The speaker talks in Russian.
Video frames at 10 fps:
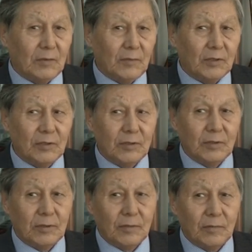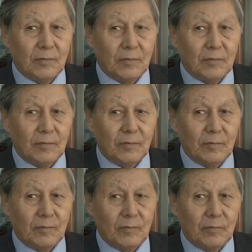
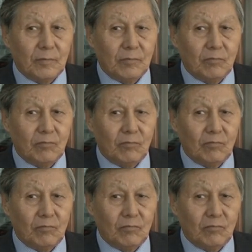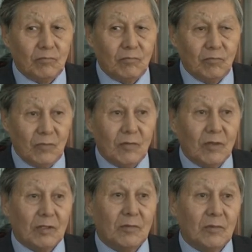2009